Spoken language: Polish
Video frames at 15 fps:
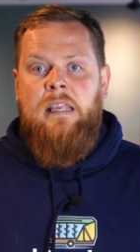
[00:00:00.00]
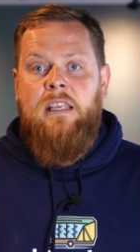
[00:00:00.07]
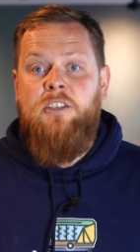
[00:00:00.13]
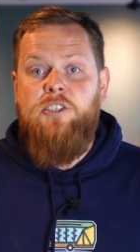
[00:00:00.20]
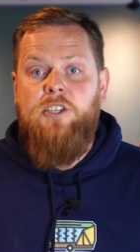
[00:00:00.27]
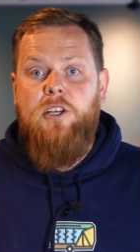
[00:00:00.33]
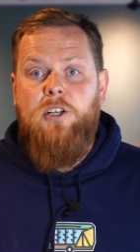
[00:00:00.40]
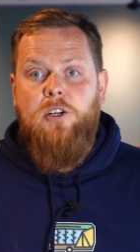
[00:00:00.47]
i
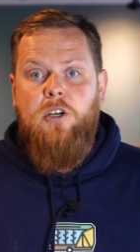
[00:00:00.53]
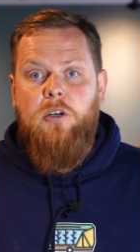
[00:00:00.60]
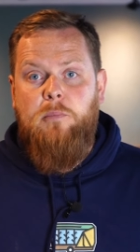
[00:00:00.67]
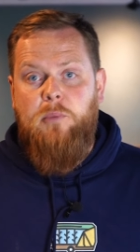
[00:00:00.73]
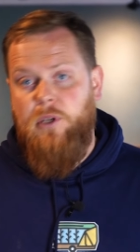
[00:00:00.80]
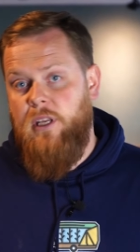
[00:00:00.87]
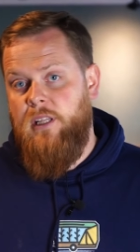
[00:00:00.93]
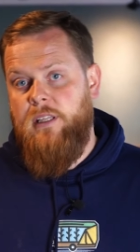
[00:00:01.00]
szeroko
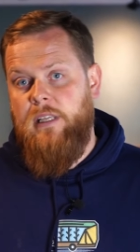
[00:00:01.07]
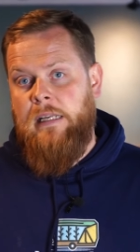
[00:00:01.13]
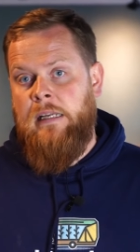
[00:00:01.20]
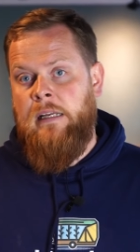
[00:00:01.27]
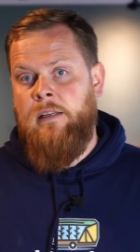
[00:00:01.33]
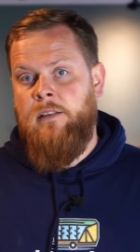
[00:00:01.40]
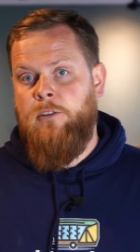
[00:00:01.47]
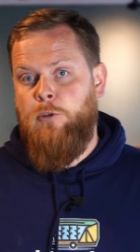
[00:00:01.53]

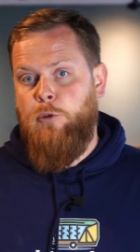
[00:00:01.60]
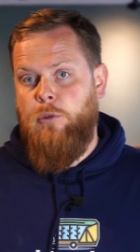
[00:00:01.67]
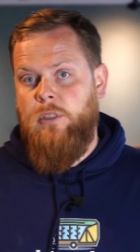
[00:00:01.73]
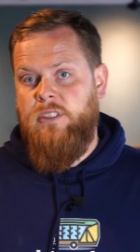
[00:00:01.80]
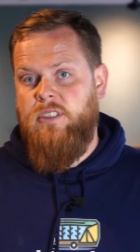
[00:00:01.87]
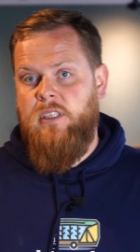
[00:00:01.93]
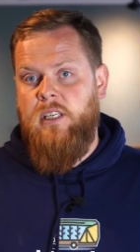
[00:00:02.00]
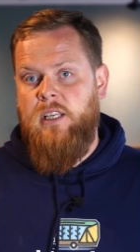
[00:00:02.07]
pojęta
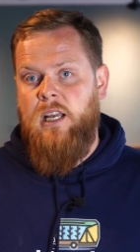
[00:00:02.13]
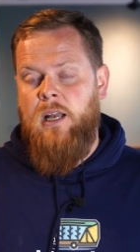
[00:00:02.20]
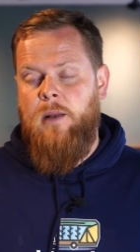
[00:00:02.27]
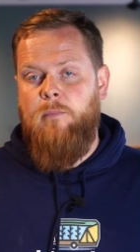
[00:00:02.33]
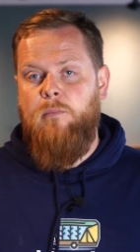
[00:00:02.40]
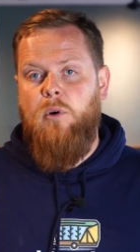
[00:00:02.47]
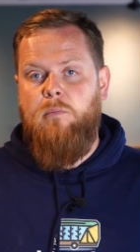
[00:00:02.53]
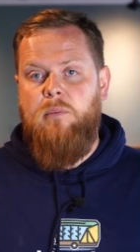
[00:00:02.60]
turystyka
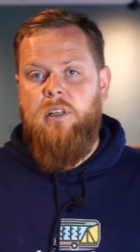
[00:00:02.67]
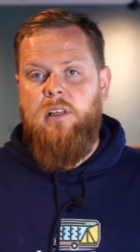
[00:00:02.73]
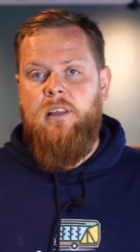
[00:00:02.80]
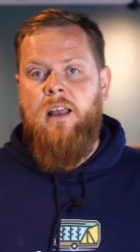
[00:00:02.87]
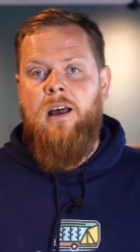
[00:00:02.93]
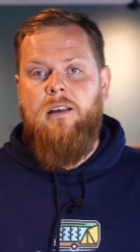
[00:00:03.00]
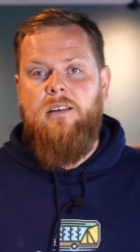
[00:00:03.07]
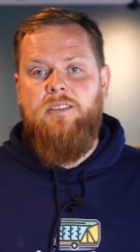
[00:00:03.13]

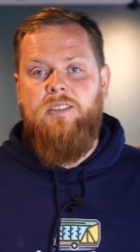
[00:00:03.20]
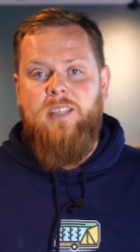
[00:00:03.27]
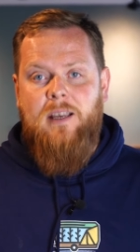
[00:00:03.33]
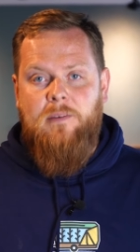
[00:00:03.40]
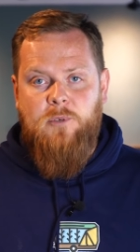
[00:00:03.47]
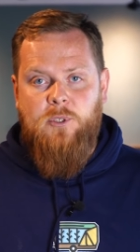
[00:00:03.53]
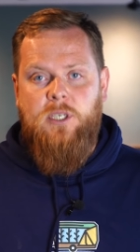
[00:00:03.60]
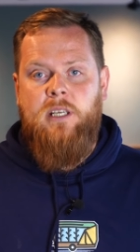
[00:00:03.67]
mobilna
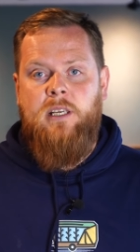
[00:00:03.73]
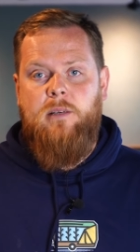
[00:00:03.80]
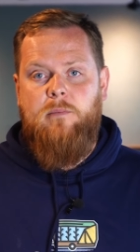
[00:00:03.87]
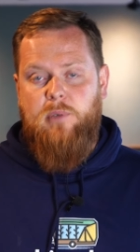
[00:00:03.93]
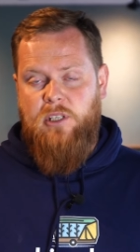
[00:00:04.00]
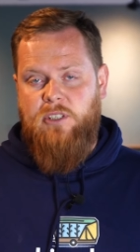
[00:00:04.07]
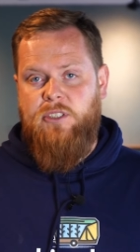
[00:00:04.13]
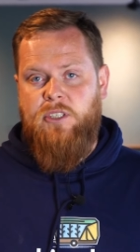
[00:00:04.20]
zawsze
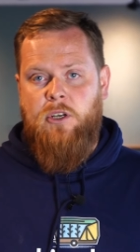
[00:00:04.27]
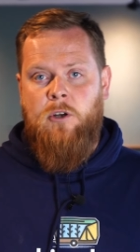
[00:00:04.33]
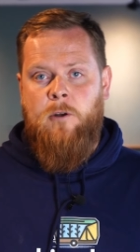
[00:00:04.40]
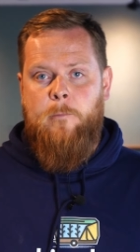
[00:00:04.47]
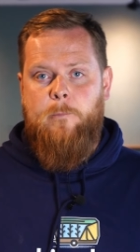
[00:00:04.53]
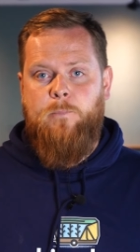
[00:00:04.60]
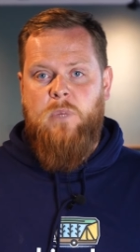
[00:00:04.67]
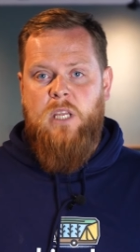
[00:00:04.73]

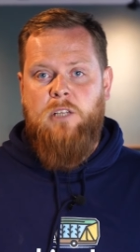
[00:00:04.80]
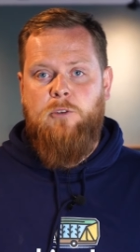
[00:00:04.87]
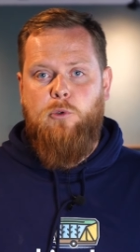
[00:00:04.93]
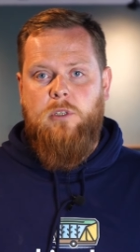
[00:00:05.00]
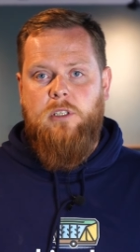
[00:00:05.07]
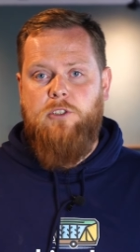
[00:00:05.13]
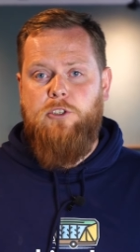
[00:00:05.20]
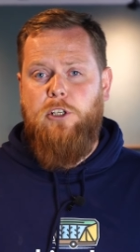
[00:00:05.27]
blisko
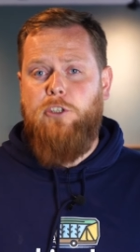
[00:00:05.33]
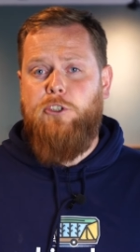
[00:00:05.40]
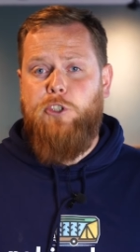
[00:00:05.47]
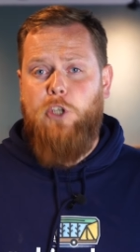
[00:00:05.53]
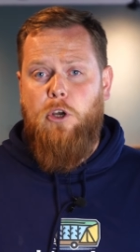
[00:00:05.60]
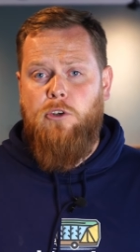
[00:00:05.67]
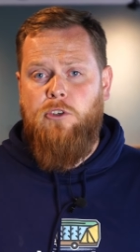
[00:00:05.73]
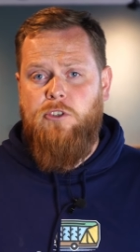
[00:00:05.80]
natury, czyli
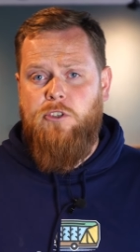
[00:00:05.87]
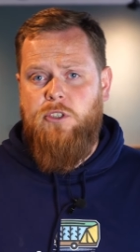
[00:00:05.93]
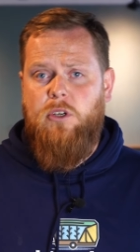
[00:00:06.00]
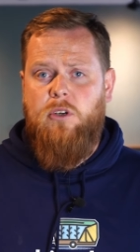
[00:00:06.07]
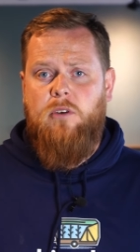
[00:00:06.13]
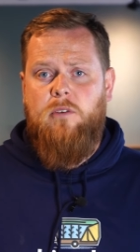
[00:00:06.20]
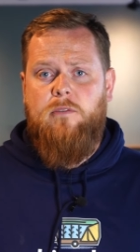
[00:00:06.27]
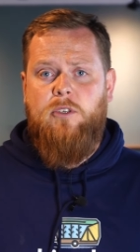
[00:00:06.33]
coś,
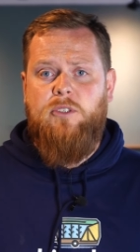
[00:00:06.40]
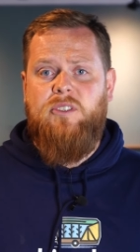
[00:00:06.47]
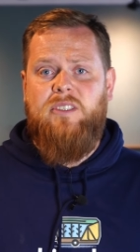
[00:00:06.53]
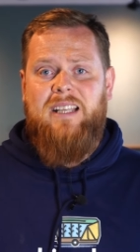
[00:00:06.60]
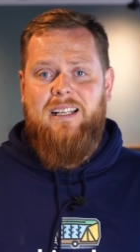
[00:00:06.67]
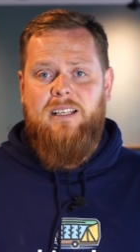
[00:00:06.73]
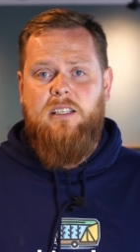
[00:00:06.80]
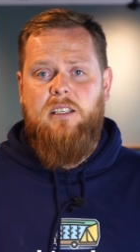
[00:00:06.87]
co w
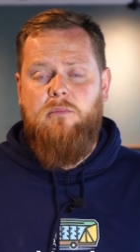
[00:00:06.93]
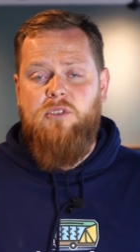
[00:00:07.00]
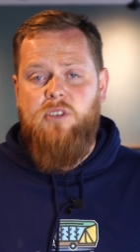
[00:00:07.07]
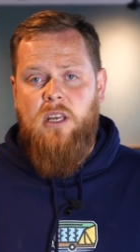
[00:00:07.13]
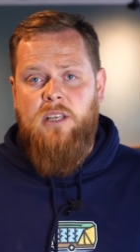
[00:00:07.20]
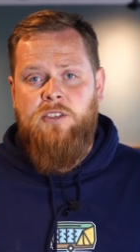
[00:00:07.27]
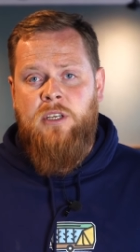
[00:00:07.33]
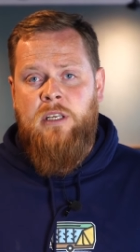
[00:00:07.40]
ostatnim
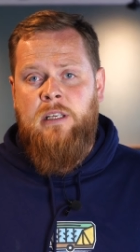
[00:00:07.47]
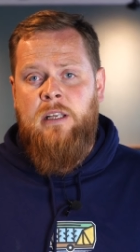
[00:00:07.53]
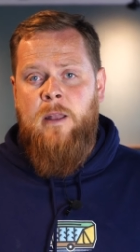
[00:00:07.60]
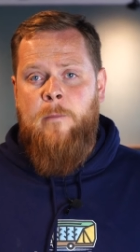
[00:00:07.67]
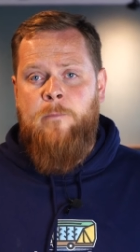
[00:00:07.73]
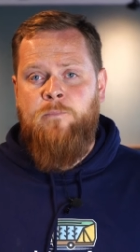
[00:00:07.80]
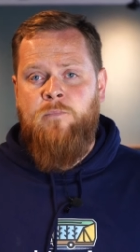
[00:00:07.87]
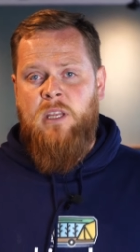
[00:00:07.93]
czasie
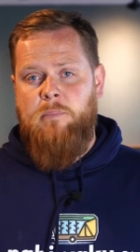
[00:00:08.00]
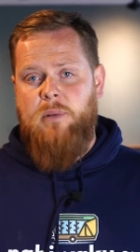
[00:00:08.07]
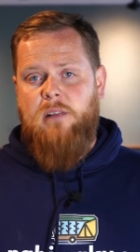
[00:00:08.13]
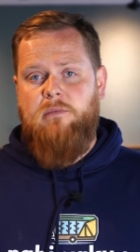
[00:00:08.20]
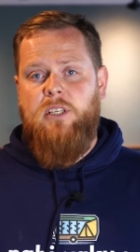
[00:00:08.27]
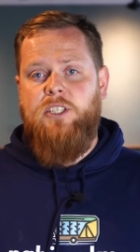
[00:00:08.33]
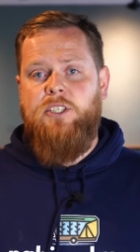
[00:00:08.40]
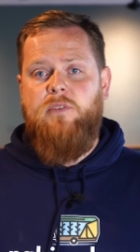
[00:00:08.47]

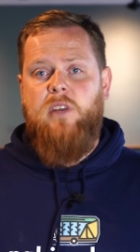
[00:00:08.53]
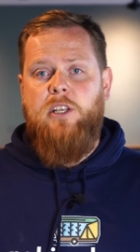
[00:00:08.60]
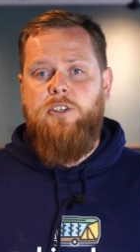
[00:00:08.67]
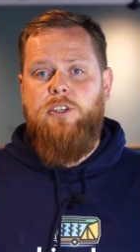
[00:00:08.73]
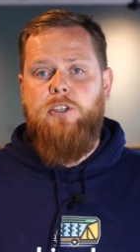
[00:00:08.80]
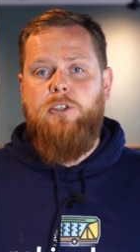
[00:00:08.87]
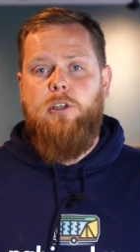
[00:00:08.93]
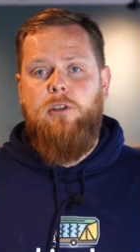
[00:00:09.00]
naprawdę
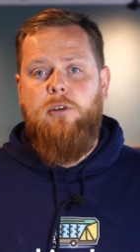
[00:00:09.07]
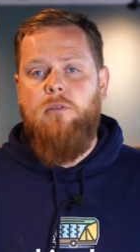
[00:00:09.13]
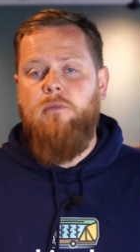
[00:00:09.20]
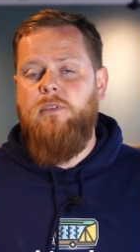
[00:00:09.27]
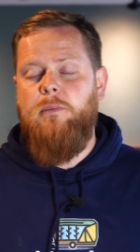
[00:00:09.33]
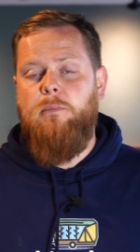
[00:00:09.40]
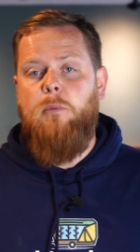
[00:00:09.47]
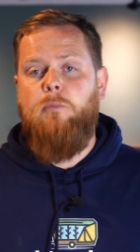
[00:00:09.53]
święci
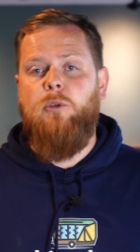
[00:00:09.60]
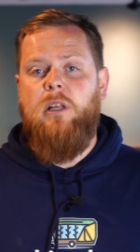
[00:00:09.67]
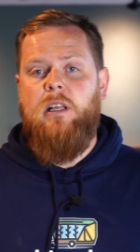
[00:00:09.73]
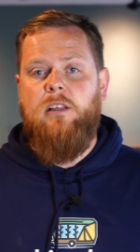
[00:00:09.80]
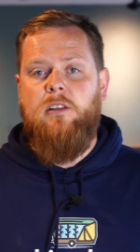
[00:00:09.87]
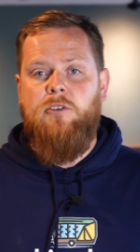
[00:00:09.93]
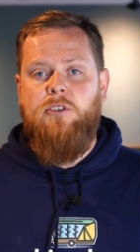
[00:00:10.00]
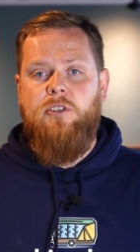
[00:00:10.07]
triumfy
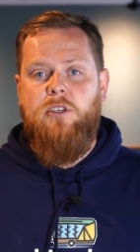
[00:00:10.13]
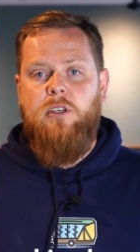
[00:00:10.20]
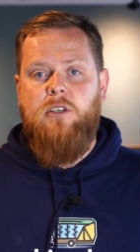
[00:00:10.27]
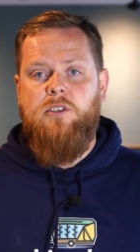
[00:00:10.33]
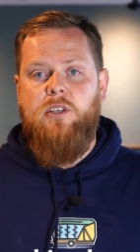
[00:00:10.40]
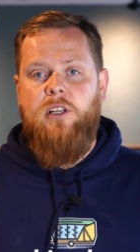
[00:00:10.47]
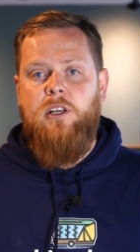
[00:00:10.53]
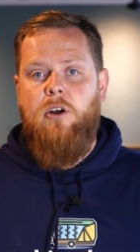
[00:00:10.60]
popularności,
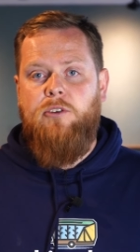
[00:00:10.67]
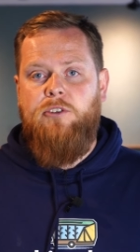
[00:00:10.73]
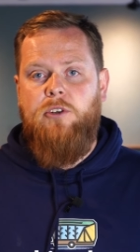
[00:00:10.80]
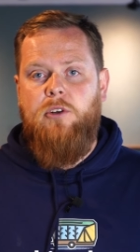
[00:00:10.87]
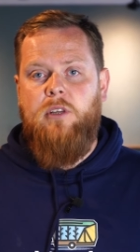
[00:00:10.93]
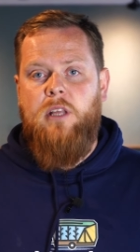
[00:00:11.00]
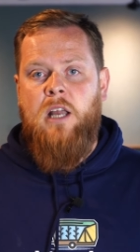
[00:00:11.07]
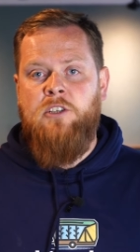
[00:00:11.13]
jeżeli chodzi
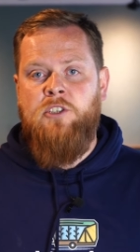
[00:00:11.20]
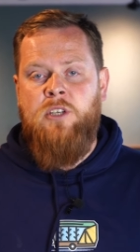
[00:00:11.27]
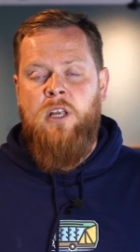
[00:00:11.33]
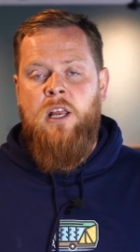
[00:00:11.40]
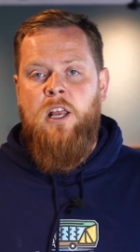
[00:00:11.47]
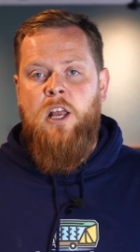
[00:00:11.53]
o nasz